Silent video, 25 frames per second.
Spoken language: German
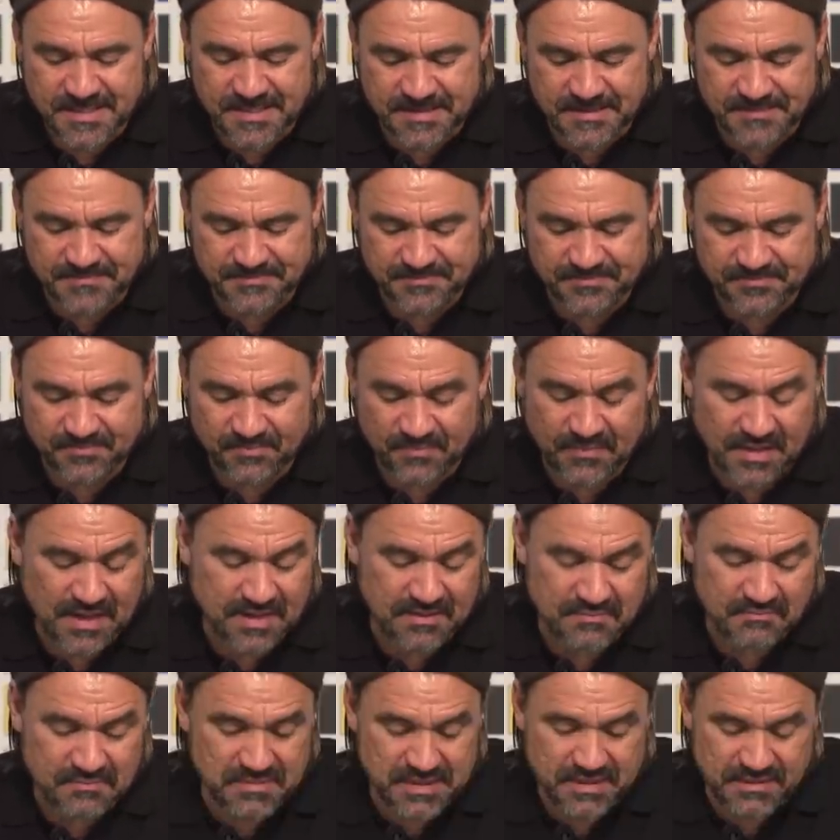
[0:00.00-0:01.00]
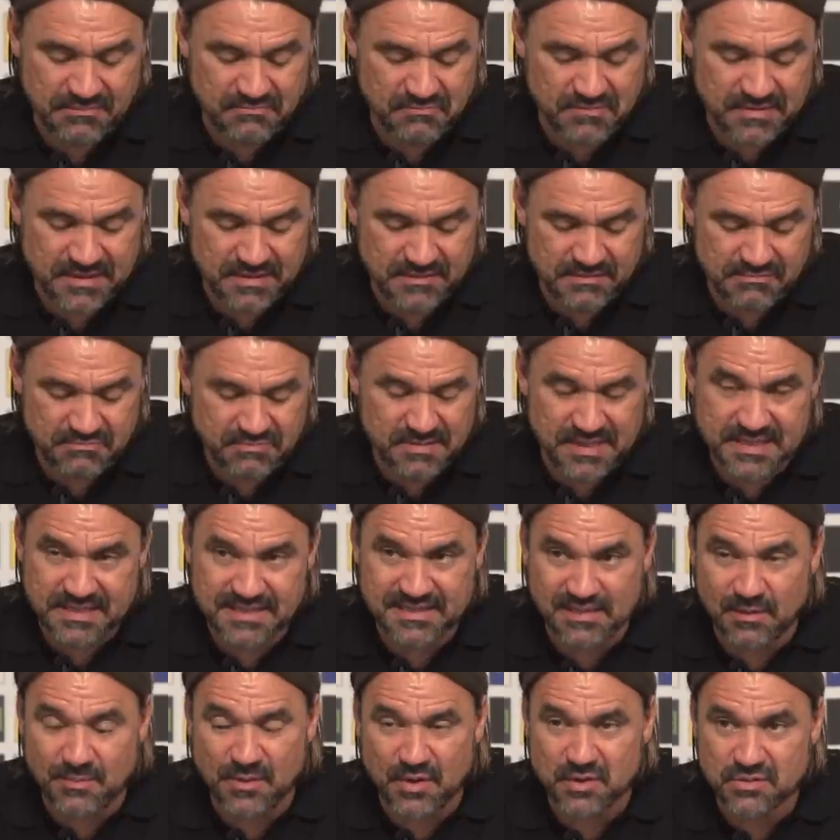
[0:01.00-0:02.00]
Ähm,
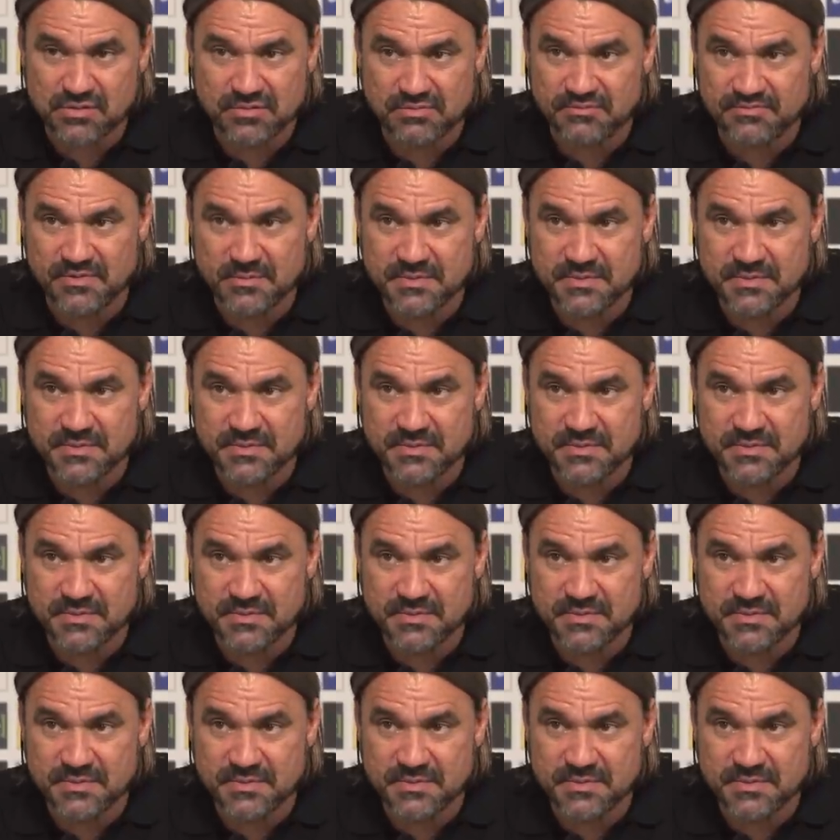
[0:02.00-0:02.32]
ich glaube auch,